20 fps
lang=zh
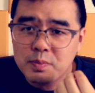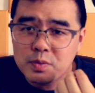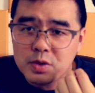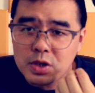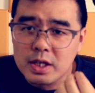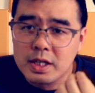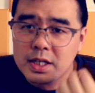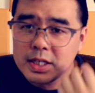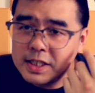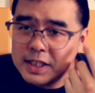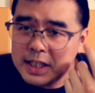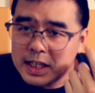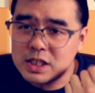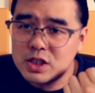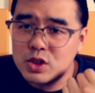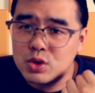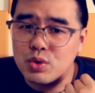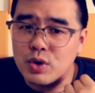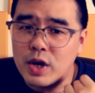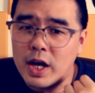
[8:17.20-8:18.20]
个给显
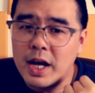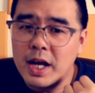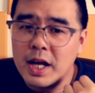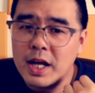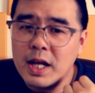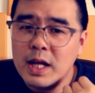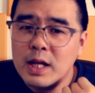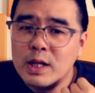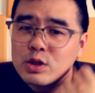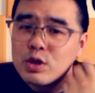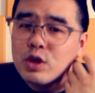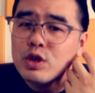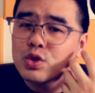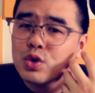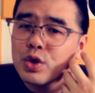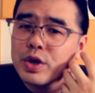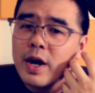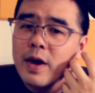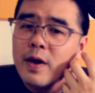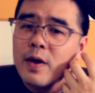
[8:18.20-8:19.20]
示出来，所以
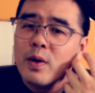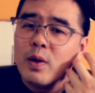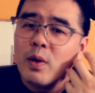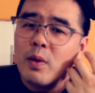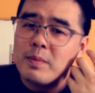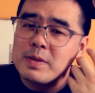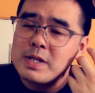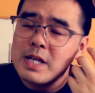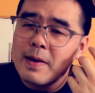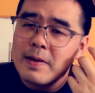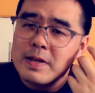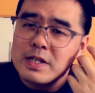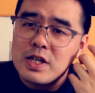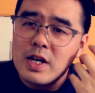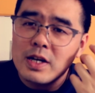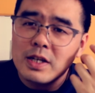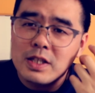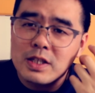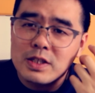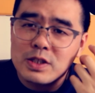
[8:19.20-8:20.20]
说呢，我们在
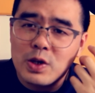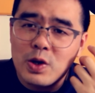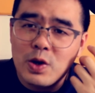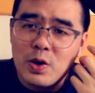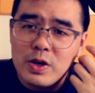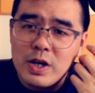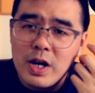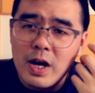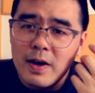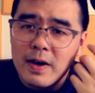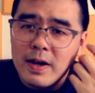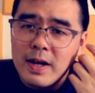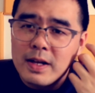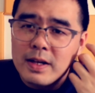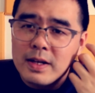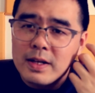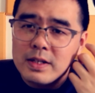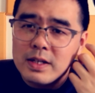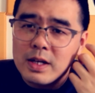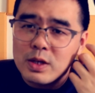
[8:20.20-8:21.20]
上课的时候让
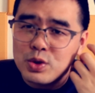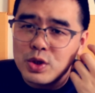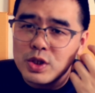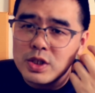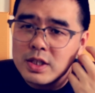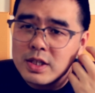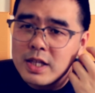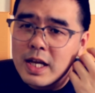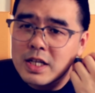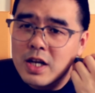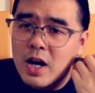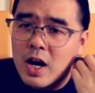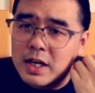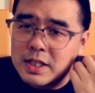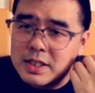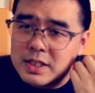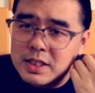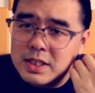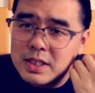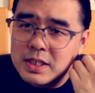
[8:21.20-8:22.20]
让学生戴上
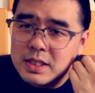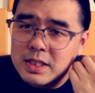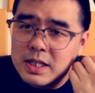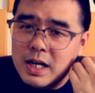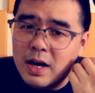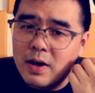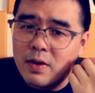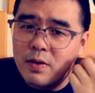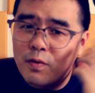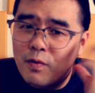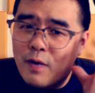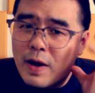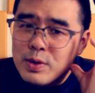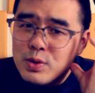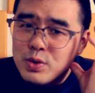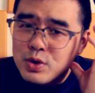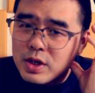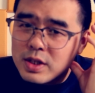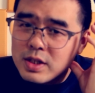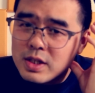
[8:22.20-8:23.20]
耳机啊，
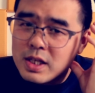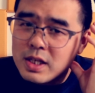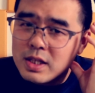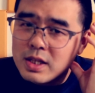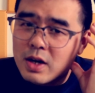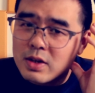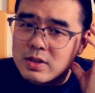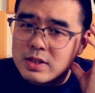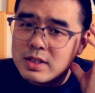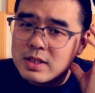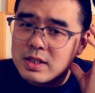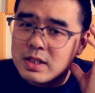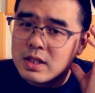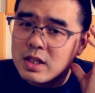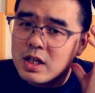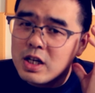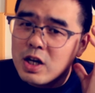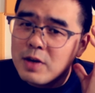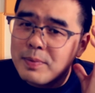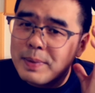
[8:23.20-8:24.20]
完全听到自己
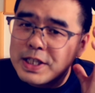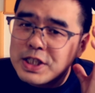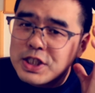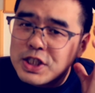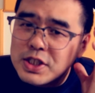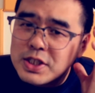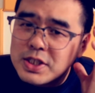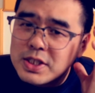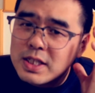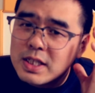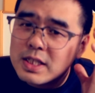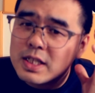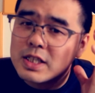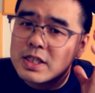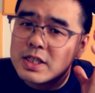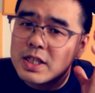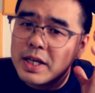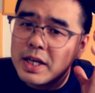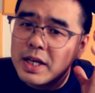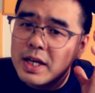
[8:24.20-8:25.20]
特别清晰的这个
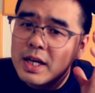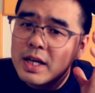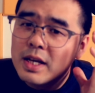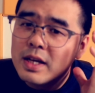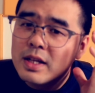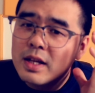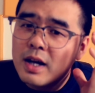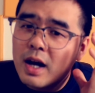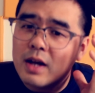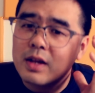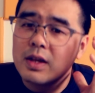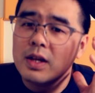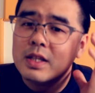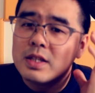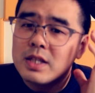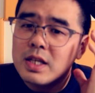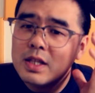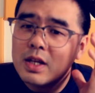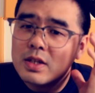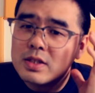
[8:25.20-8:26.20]
声音啊，
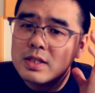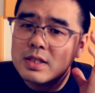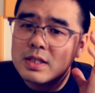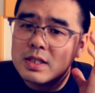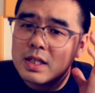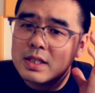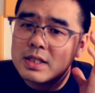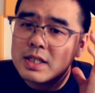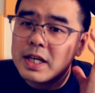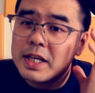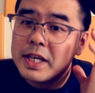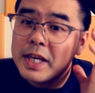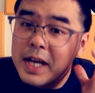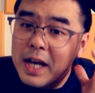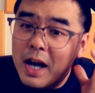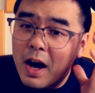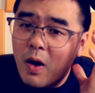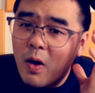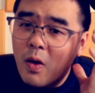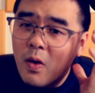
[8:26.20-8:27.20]
听到自己的这个音
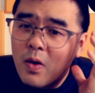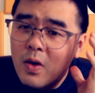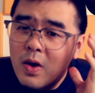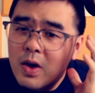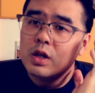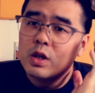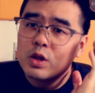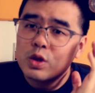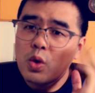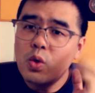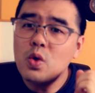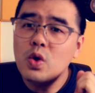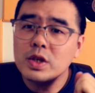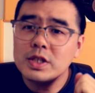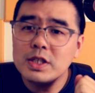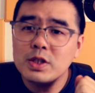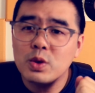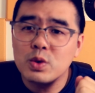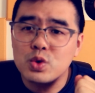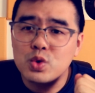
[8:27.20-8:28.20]
高，通过
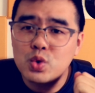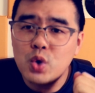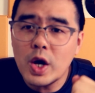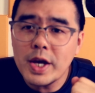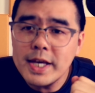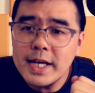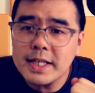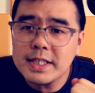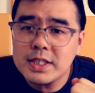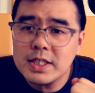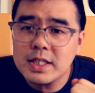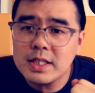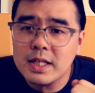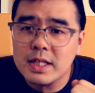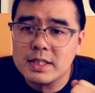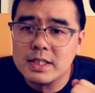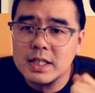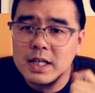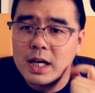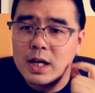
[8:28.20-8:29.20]
这种专业性
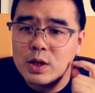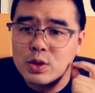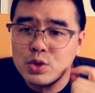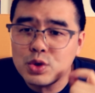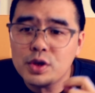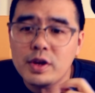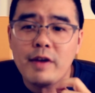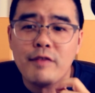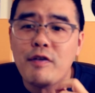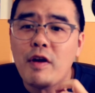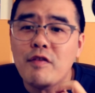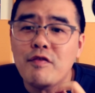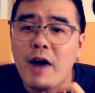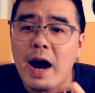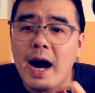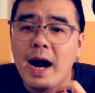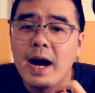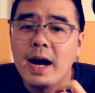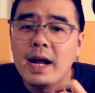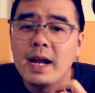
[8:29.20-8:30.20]
的这个训练方
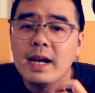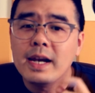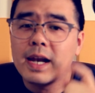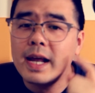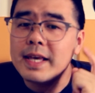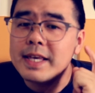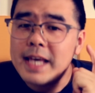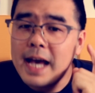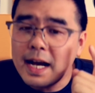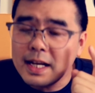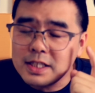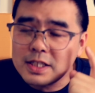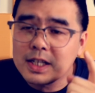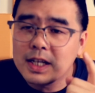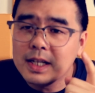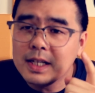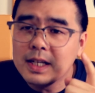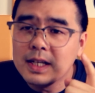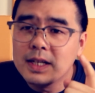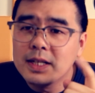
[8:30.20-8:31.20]
法来养
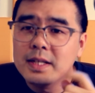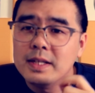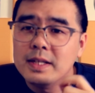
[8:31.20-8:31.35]
成